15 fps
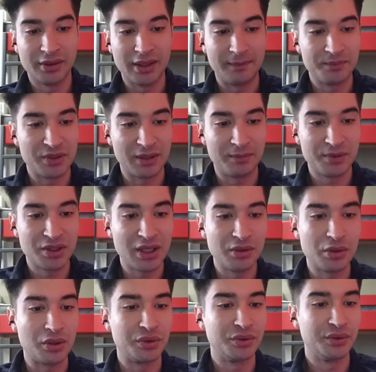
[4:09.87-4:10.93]
Yapacak bir şey
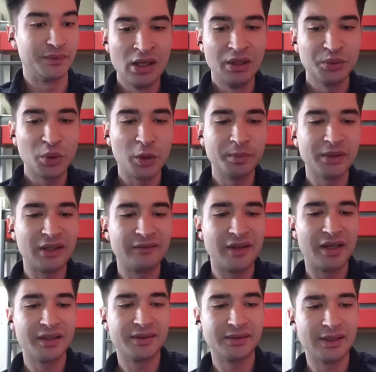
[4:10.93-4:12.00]
yok. Toplam
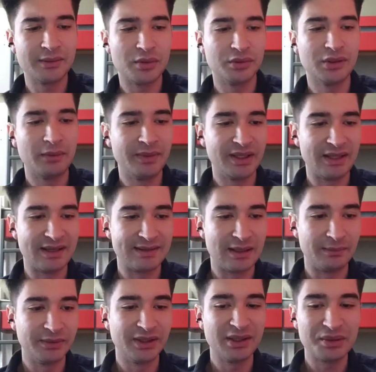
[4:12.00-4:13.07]
varlıkların onda birini
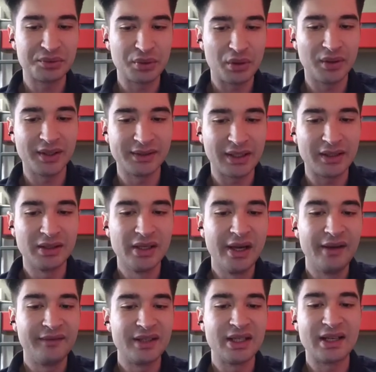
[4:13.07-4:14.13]
hesapladık. Sonra da
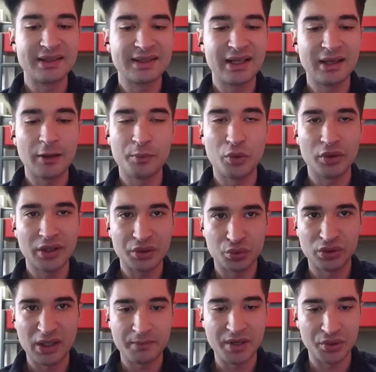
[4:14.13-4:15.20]
finansal raporda
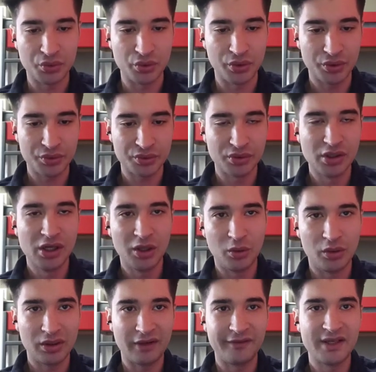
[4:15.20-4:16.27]
şuna bakıyoruz.
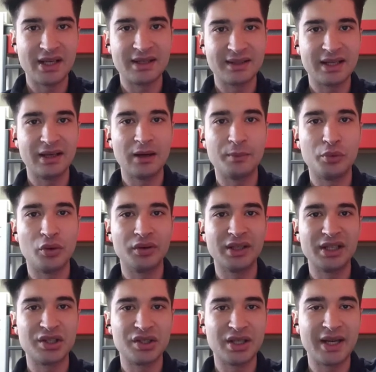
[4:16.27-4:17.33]
Orada finansal raporda
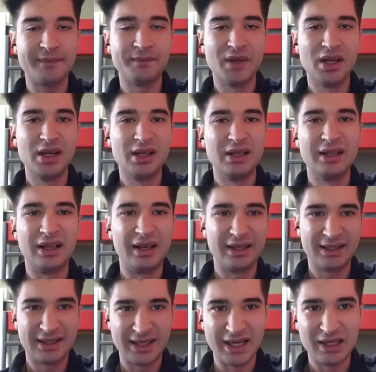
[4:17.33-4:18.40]
işte
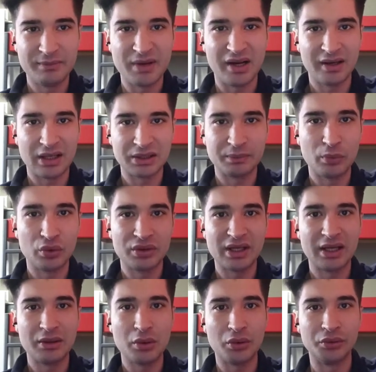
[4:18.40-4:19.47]
kelime aratma
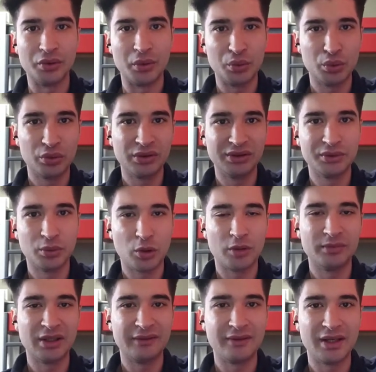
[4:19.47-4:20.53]
özelliği oluyor. Google
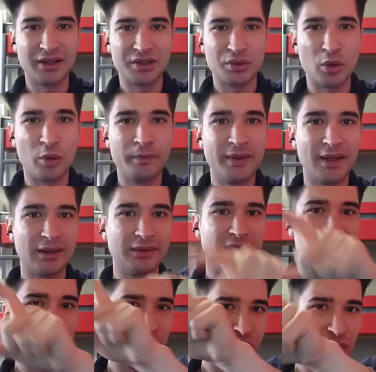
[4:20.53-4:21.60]
Chrome'da var. işte
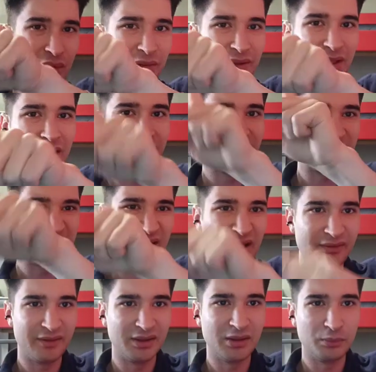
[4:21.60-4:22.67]
Opera'da o sol tarafta
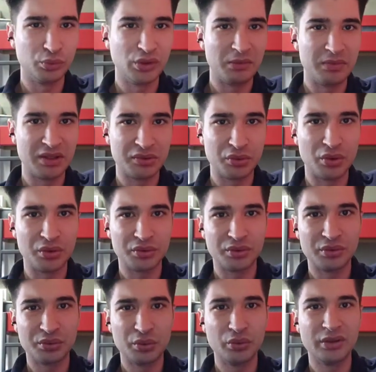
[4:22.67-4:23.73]
sayfada bula
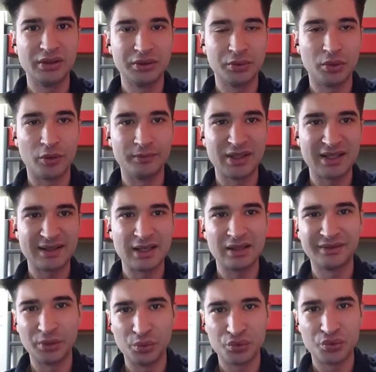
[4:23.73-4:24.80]
basıyorsunuz. Google Chrome'da
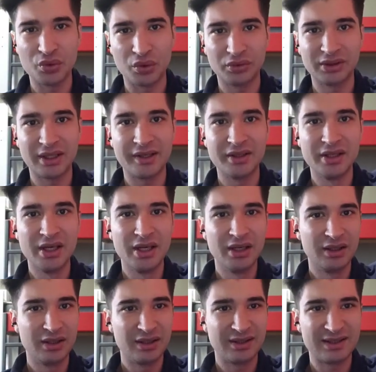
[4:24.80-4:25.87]
sağda 3 nokta
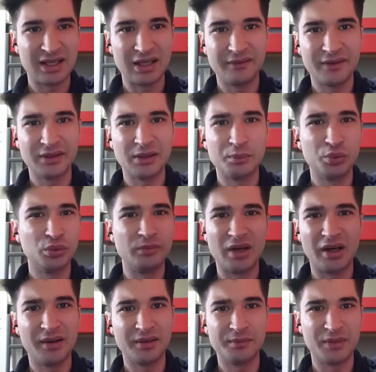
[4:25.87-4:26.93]
sayfada bulma
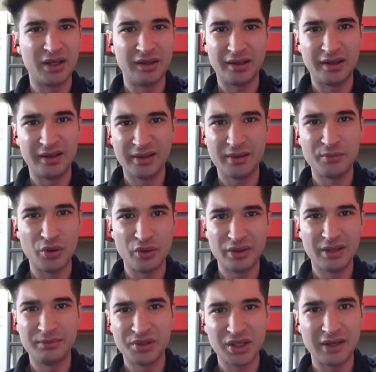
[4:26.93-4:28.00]
arama, arama
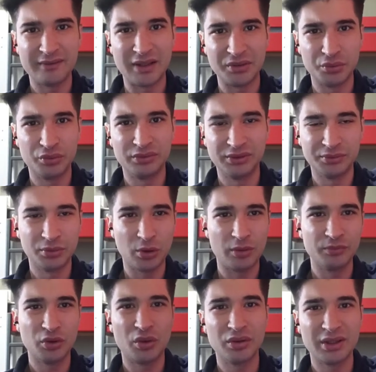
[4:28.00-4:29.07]
öyle bir şey var Google
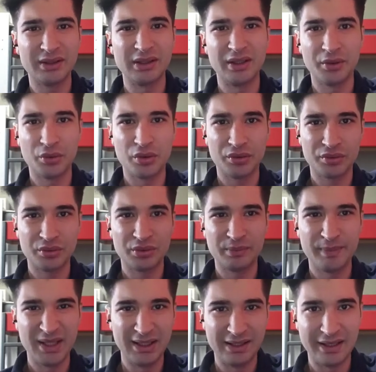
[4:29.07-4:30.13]
Chrome'da. Oradan arıyorsunuz
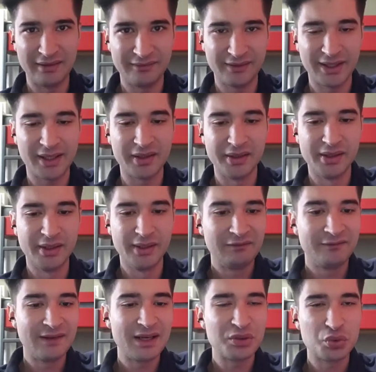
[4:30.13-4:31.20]
PDF'de.
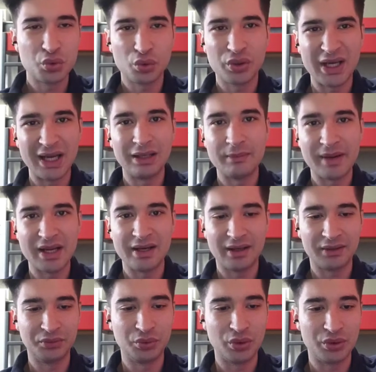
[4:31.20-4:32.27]
Ve şu kelime
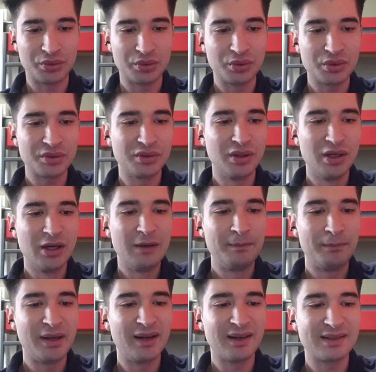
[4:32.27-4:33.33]
yaratıyorsunuz.
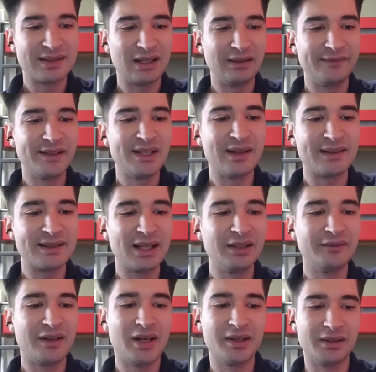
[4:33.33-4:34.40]
Parasal,
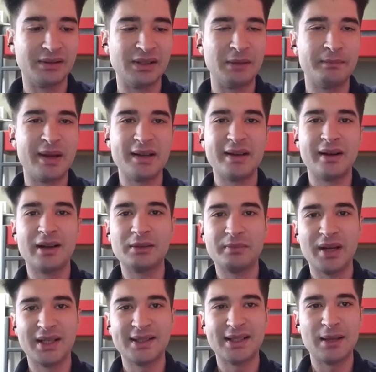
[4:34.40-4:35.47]
finansal varlıklar. Ben
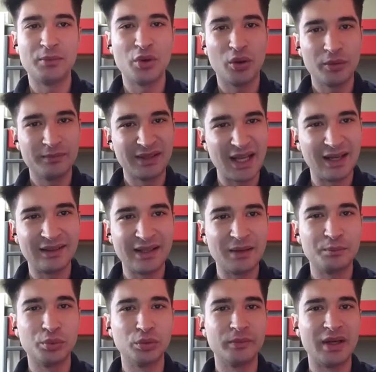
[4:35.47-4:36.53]
aratmak istemiyorum. Tek
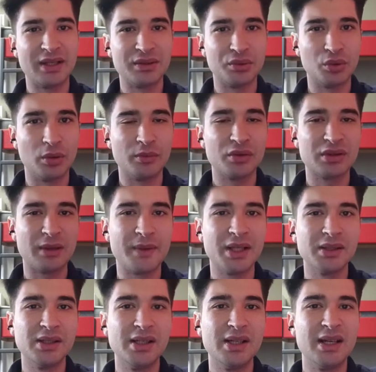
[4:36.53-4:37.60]
tek bulmak istiyorum. O
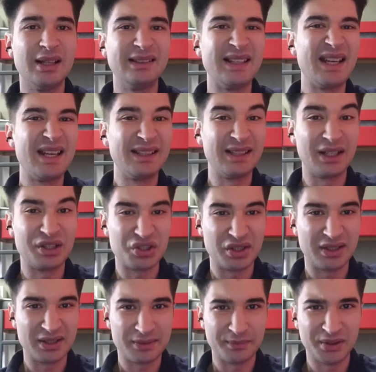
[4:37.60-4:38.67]
zaman nakit akışı
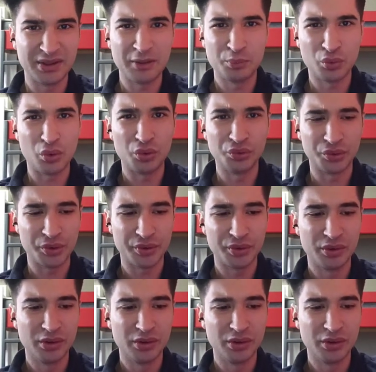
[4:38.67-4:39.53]
kısmında bu olur.